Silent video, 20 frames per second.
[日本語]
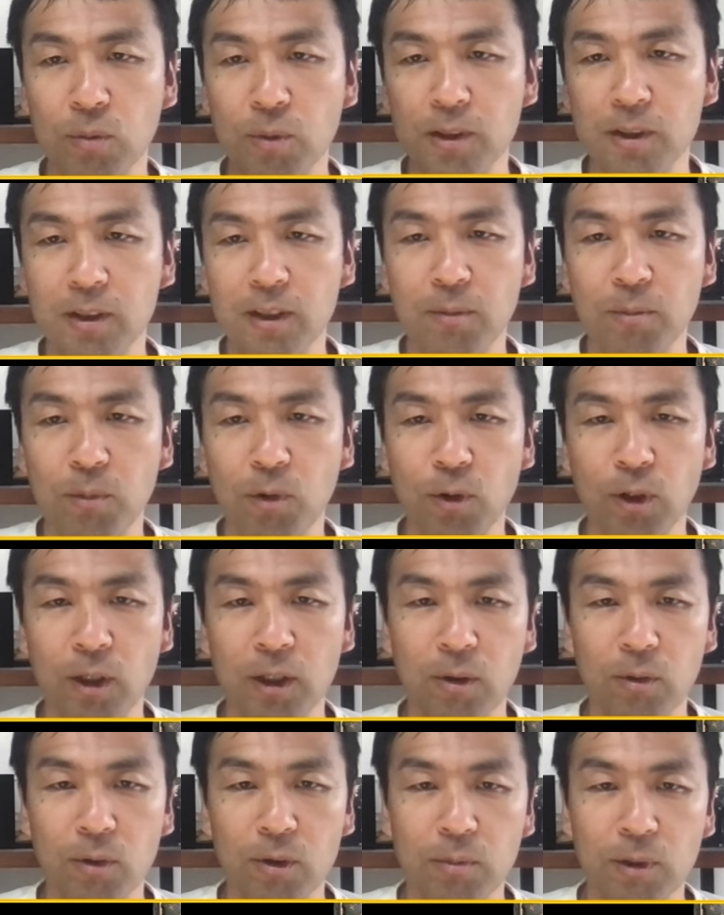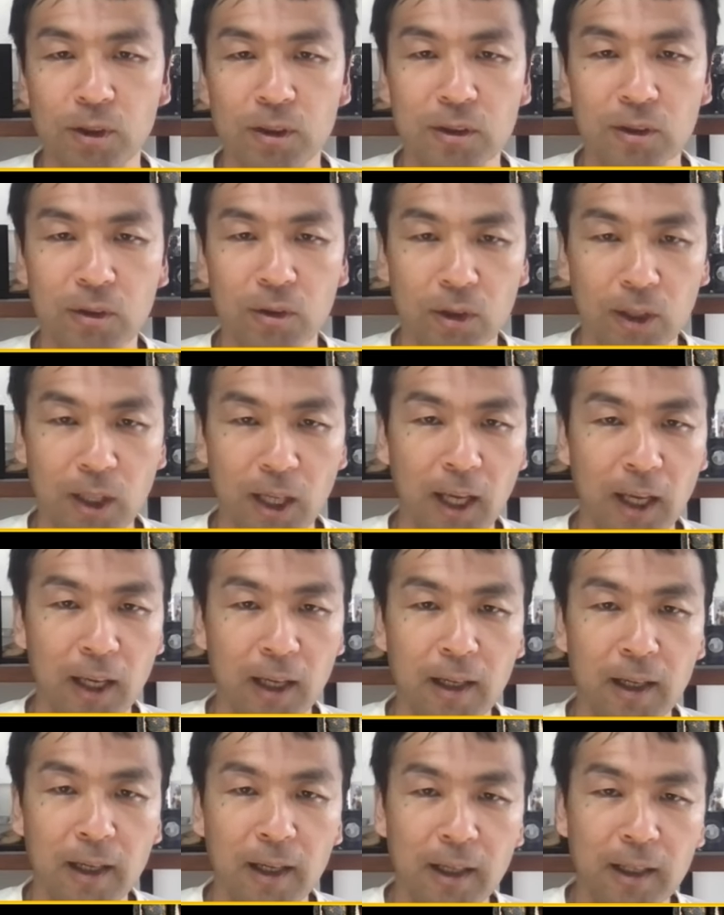別に設けておりますので
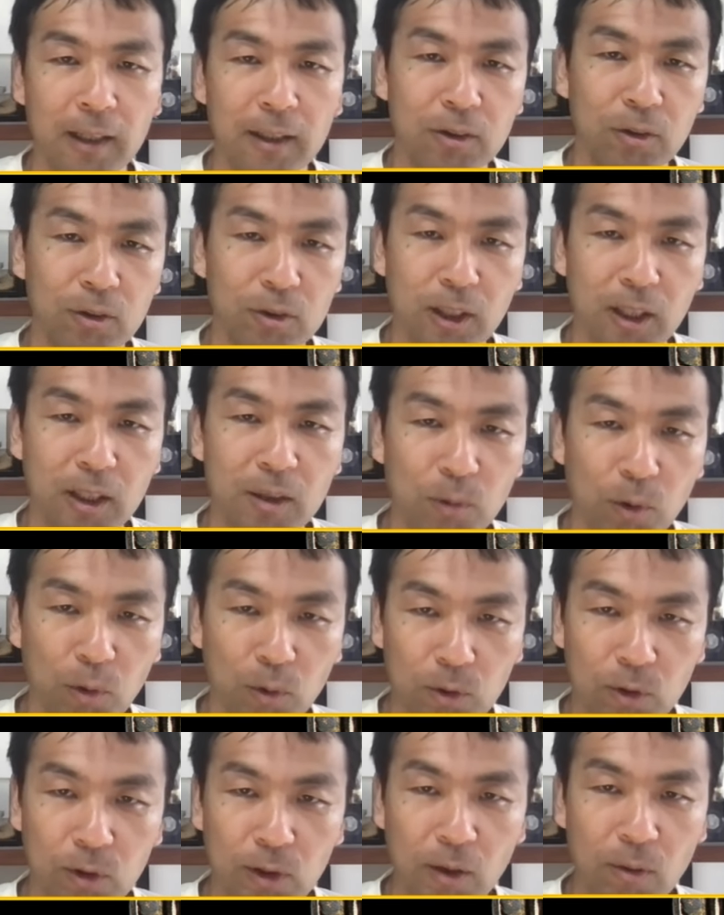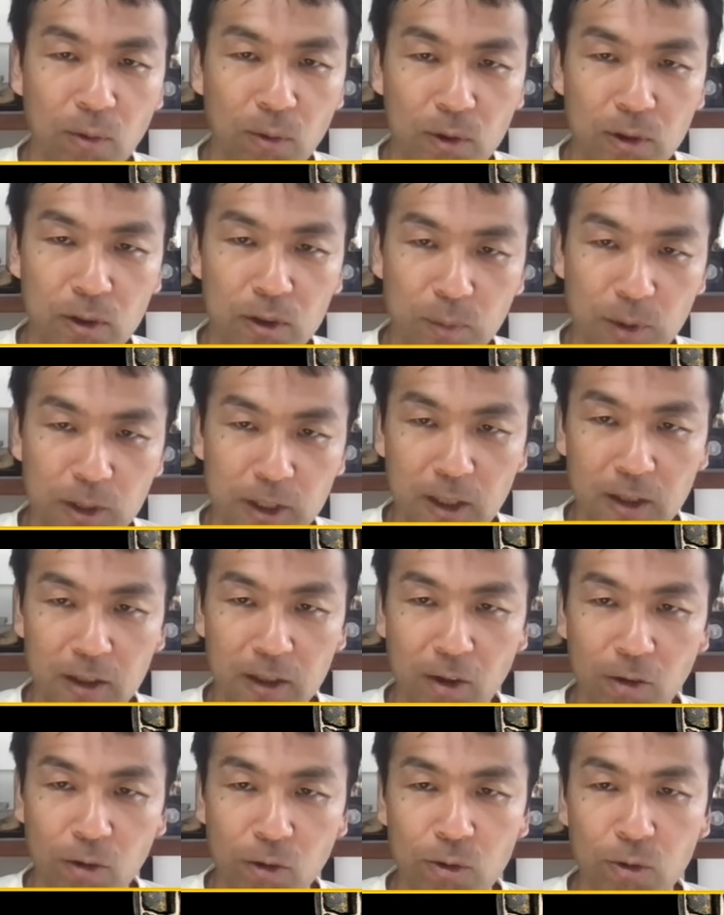そちらにもこのようなスペシャル
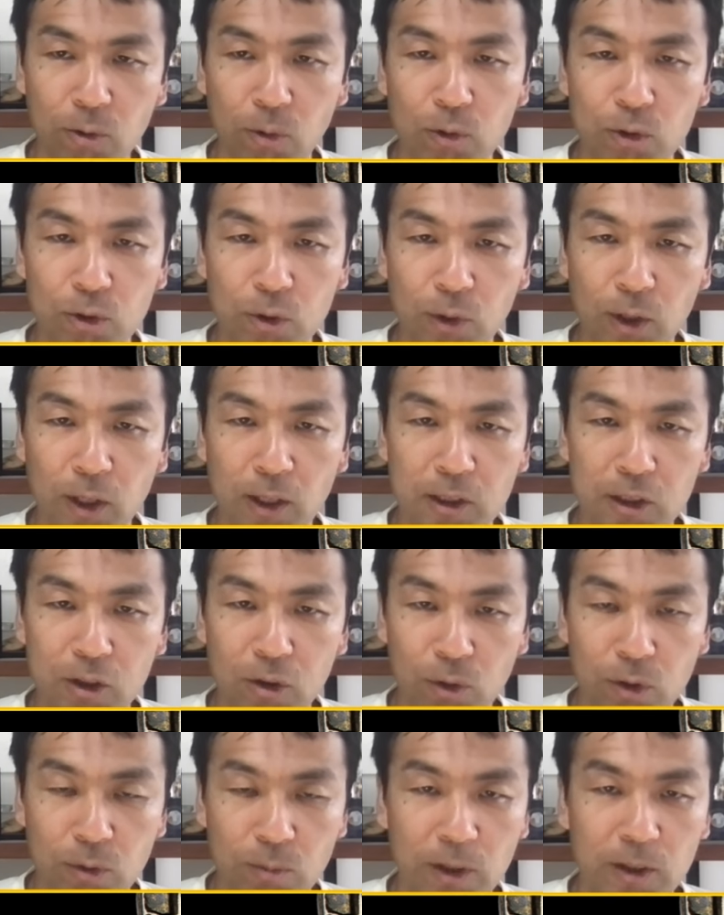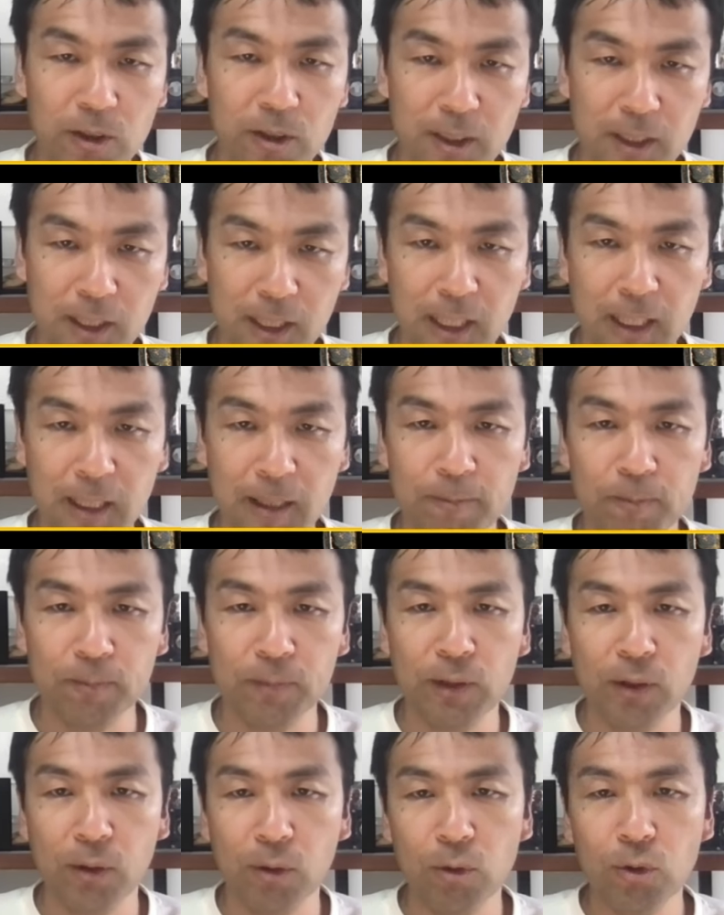なコインをご紹介しておりますし
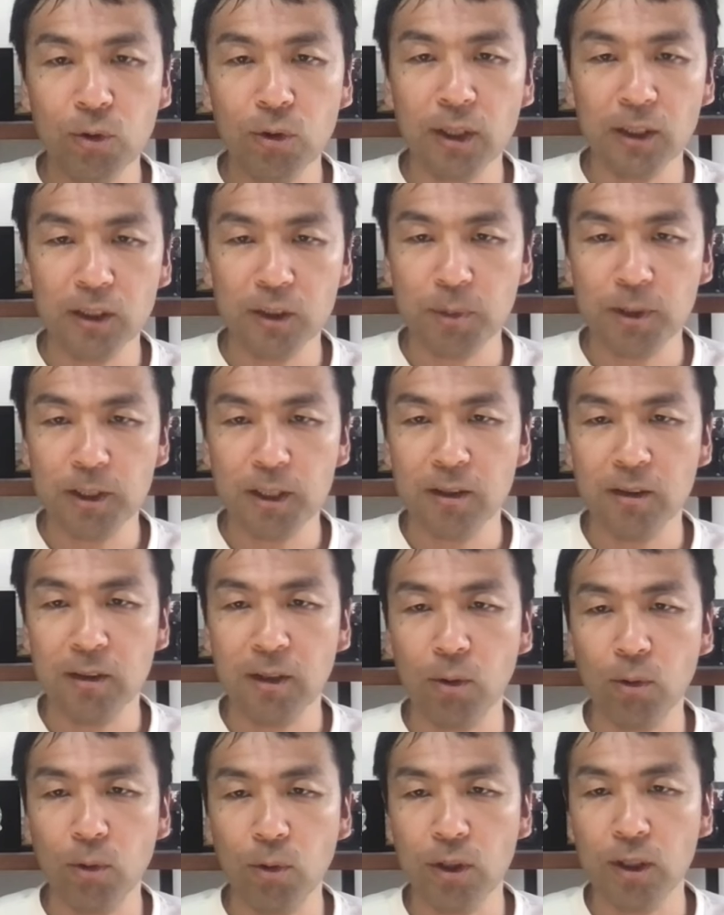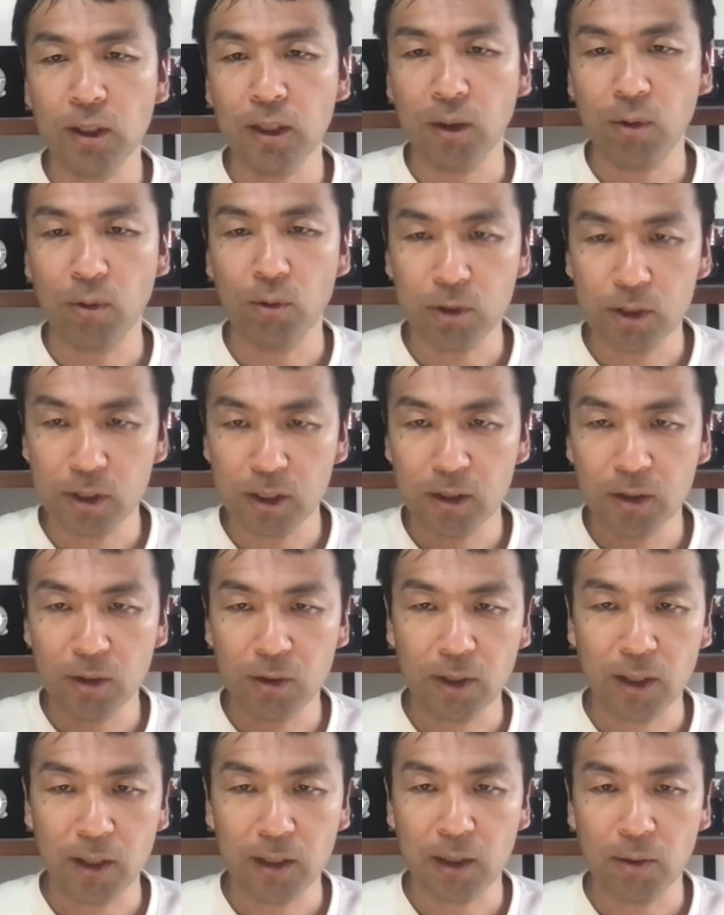このようなスペシャルなコインが欲しいと
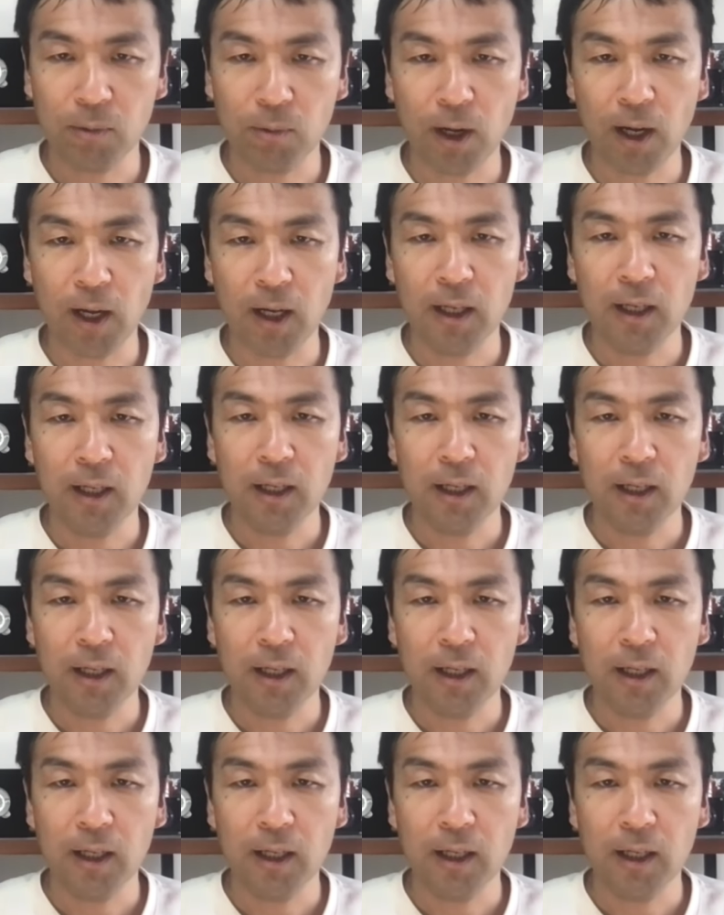いう方は